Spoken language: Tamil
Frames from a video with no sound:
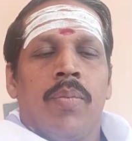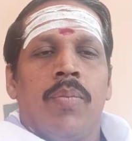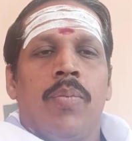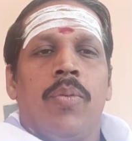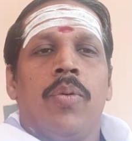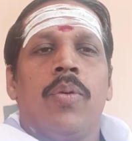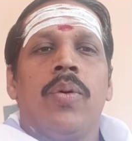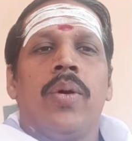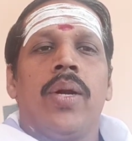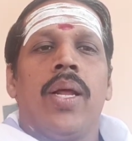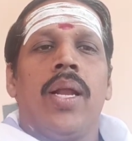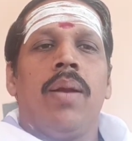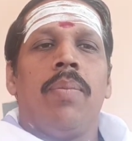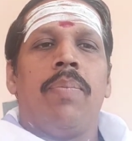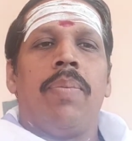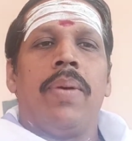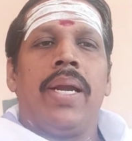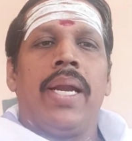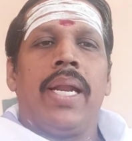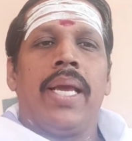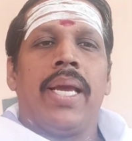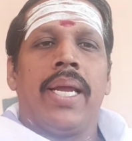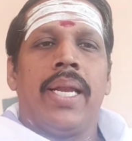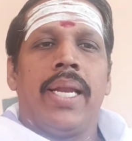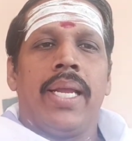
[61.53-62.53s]
பூனல்
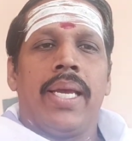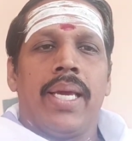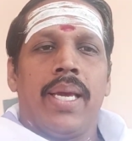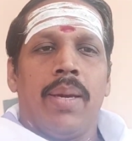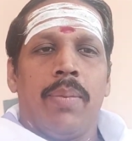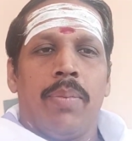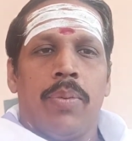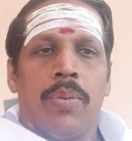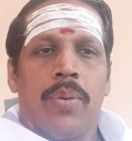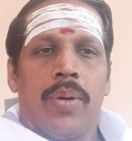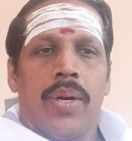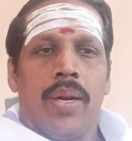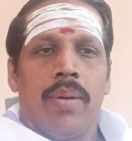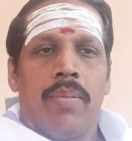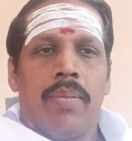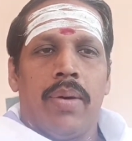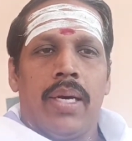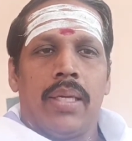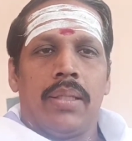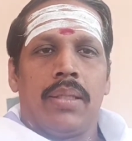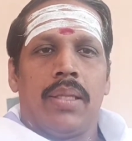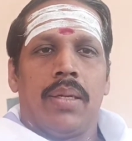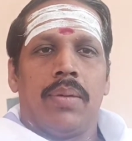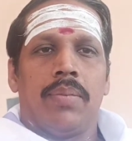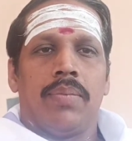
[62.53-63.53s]
பண்டிகை அன்னைக்கு பூனல்
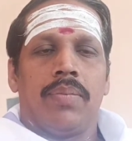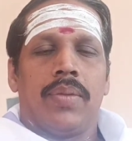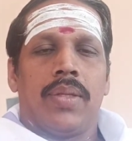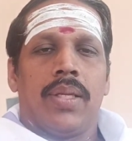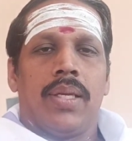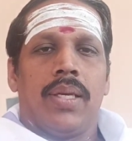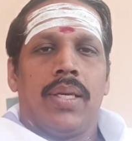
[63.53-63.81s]
மாற்றணும்